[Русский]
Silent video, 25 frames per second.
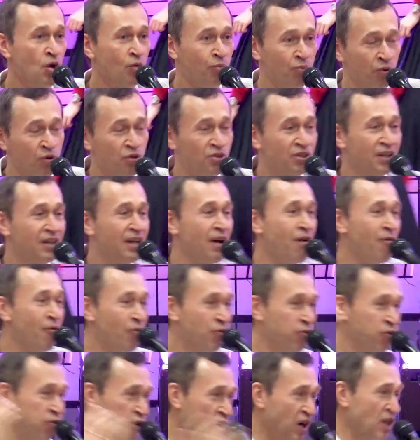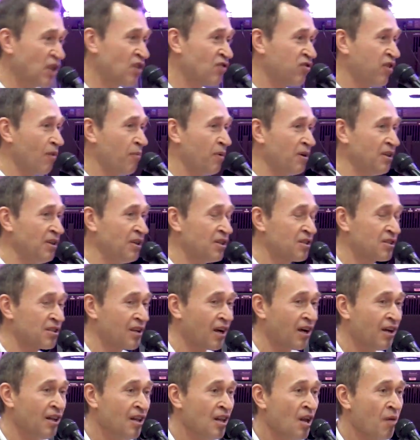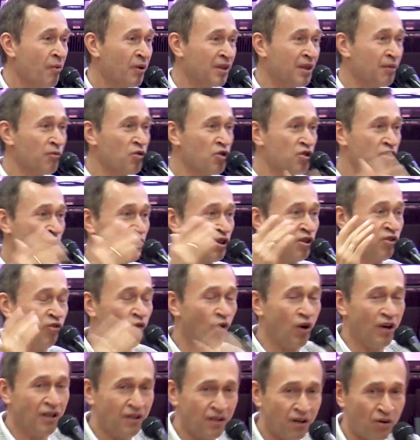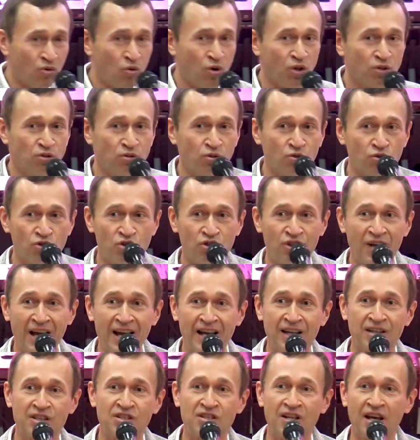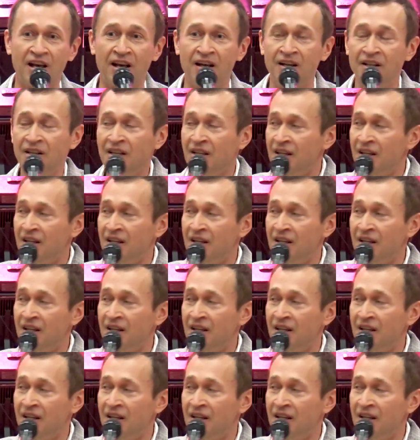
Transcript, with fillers: пусть она высвободится, потому что Твой народ нуждается,